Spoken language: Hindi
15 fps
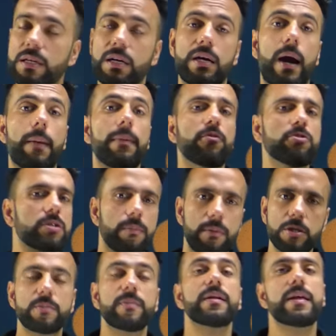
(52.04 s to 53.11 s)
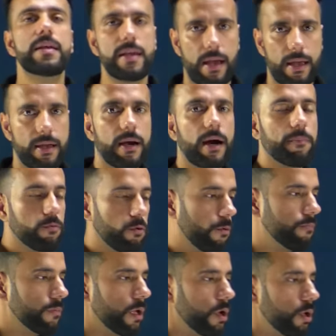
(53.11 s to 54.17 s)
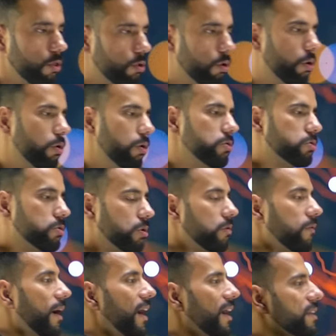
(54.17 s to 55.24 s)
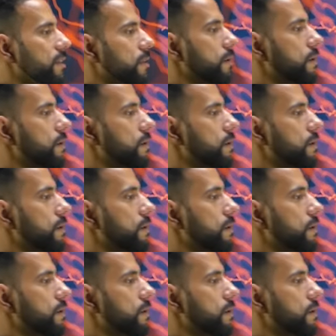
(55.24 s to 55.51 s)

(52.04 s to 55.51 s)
मिनट का काम है वो समझ में नहीं आएगा आपको तो शुरुआत